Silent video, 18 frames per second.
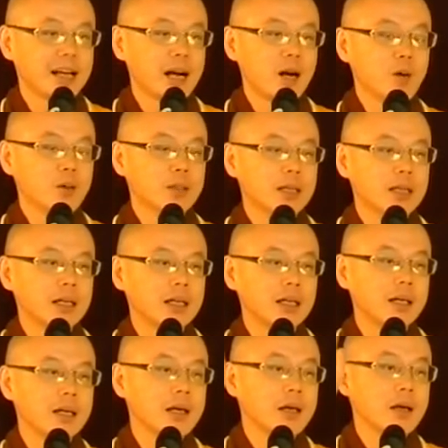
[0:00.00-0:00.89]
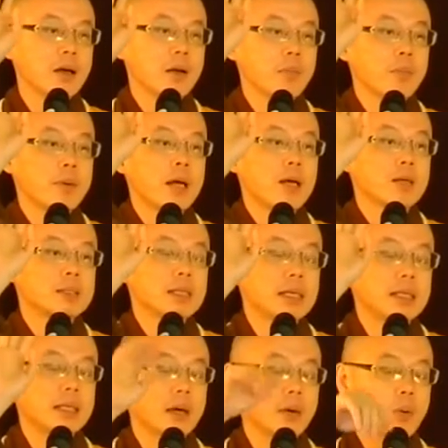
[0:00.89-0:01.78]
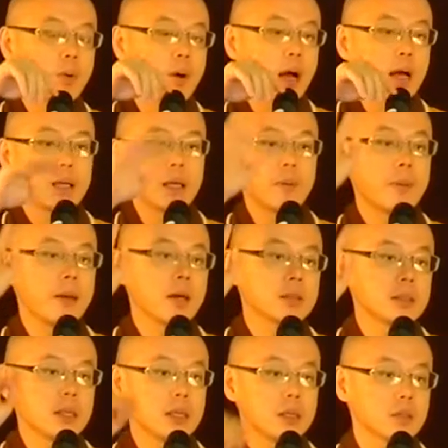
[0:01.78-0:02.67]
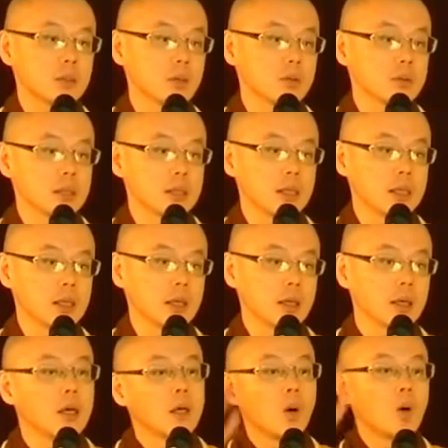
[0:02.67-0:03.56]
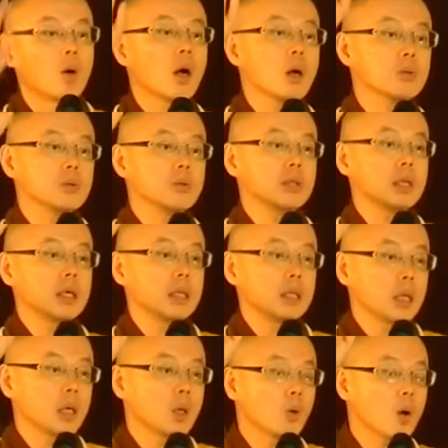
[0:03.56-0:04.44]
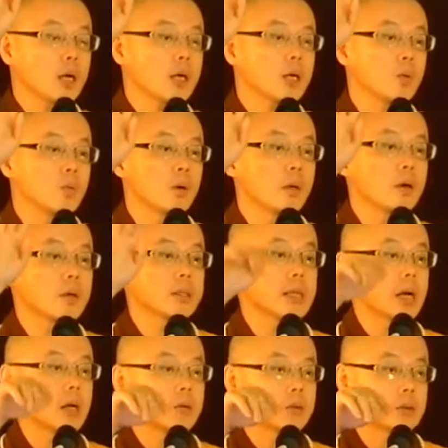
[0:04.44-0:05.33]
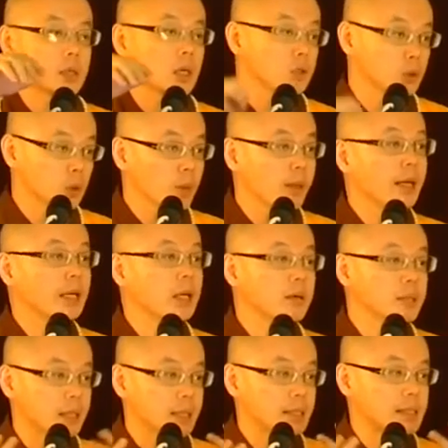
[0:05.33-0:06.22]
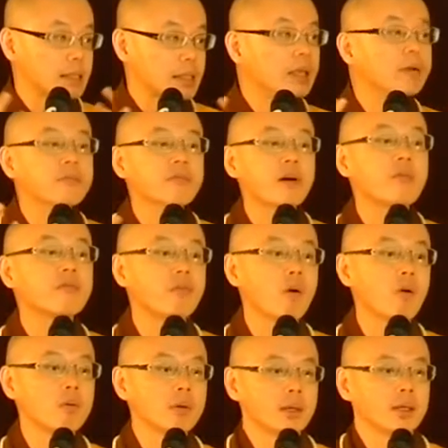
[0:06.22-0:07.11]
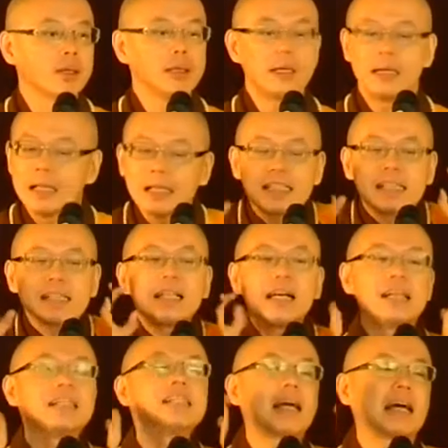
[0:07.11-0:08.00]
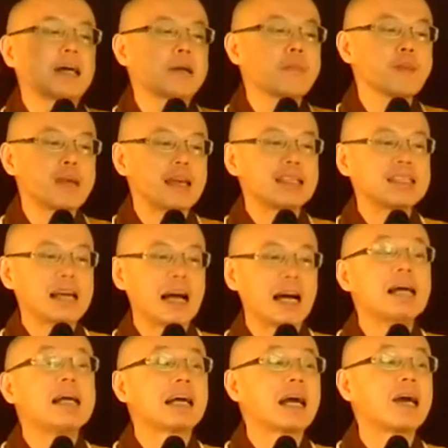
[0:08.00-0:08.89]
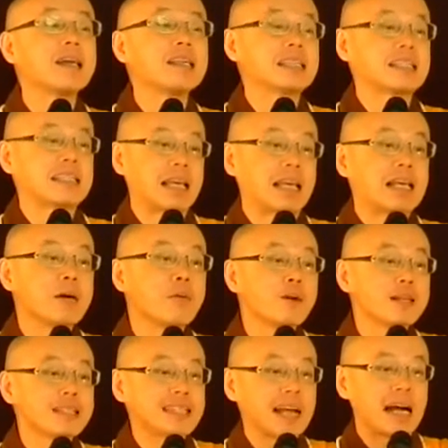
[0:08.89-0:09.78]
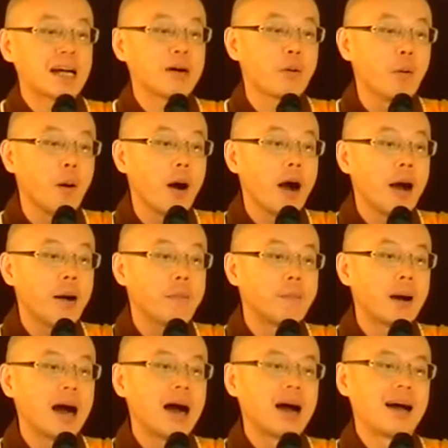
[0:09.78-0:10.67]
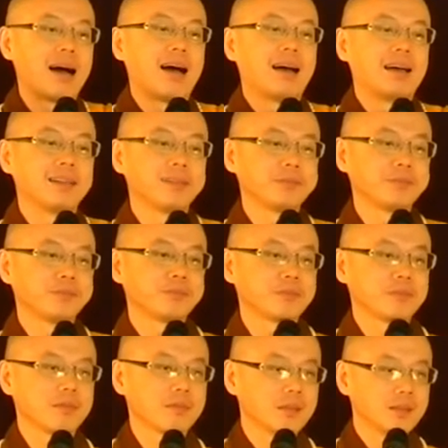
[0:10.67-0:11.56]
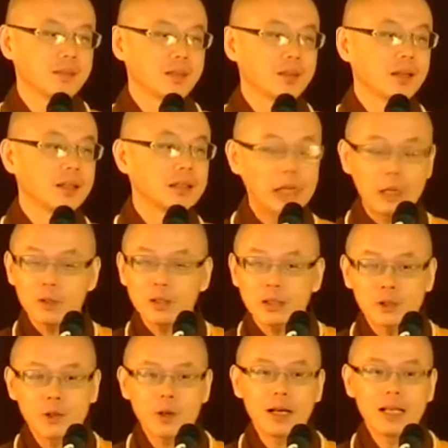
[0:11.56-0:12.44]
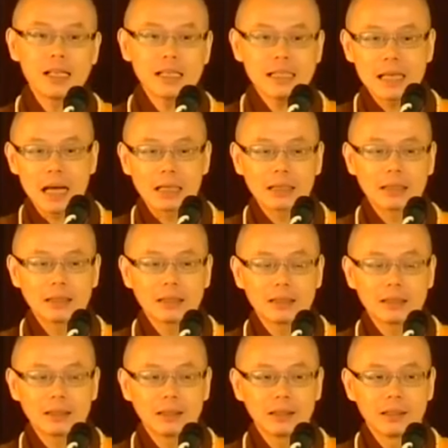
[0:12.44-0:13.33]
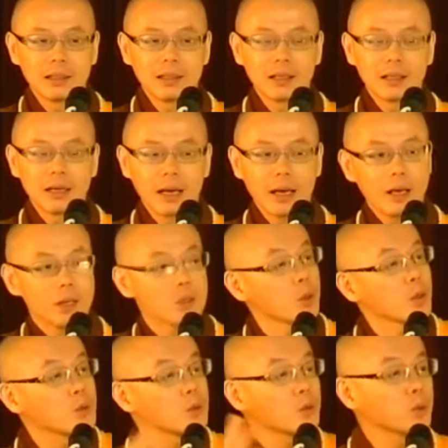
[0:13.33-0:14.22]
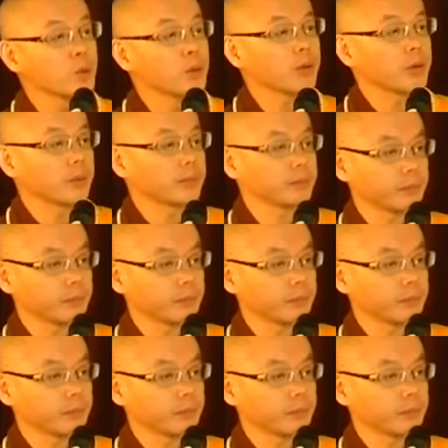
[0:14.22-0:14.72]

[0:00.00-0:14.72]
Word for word: 然后呢，不要接电话，也不要接手机。我告诉你，你关个五六个小时啊，你就看到你的心发疯了。你真的很想跟别人讲，可以谁跟我讲个话嘛？然后你就很想呢，哎，冲出去，